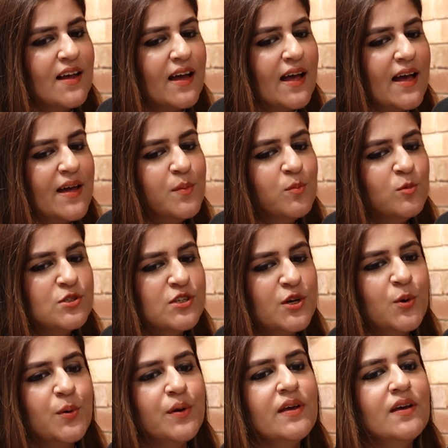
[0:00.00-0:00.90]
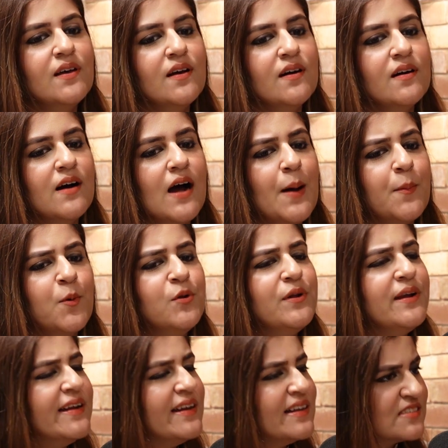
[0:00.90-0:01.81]
खैर मुझे कोई आपको
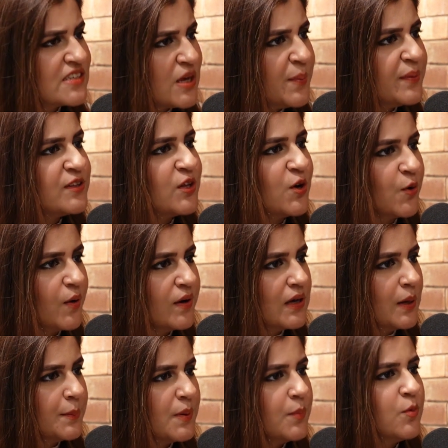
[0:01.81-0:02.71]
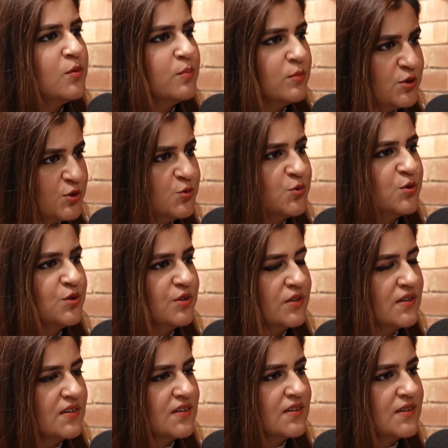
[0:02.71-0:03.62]
रीडिंग्स का पता होगा यहाँ पे बहुत मशहूर
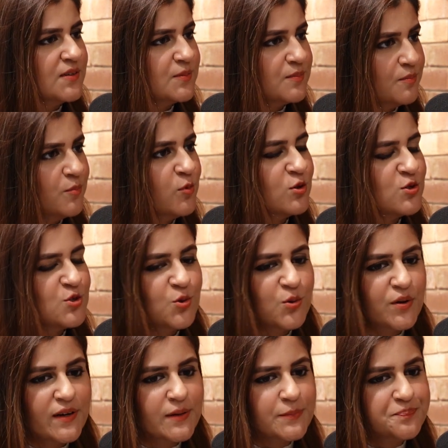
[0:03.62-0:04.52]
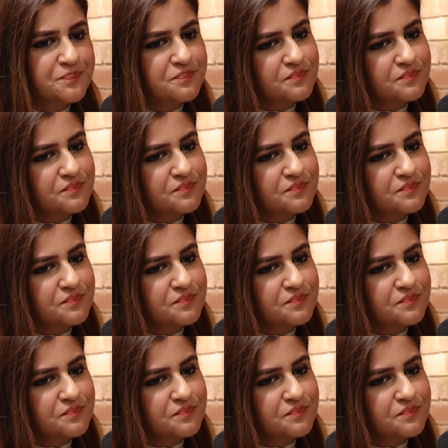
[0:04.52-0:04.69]
बुक स्टोर है